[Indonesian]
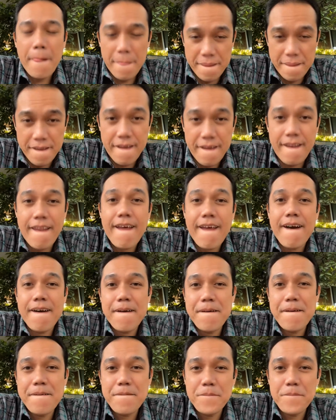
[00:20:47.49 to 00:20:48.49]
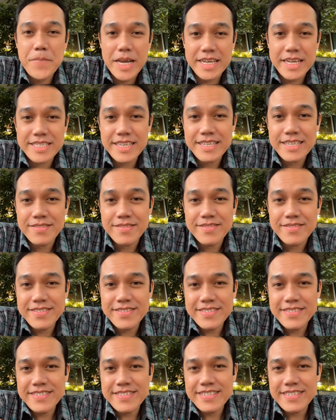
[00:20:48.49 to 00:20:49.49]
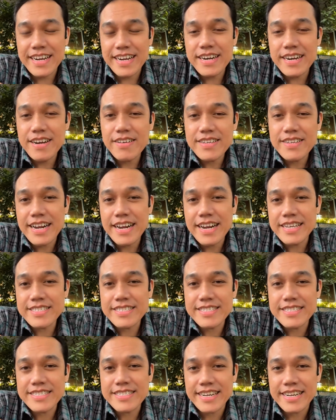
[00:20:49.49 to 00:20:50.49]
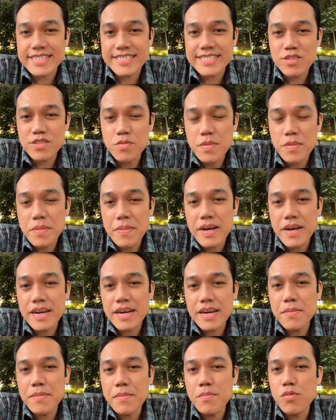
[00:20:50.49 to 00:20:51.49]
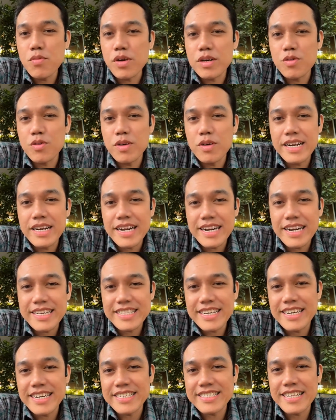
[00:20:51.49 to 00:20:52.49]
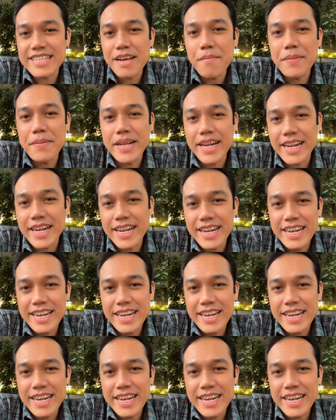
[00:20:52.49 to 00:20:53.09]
Iyalah, biasa itu. Karena reaksi stres itu memang akan membuat gula darah kita nggak stabil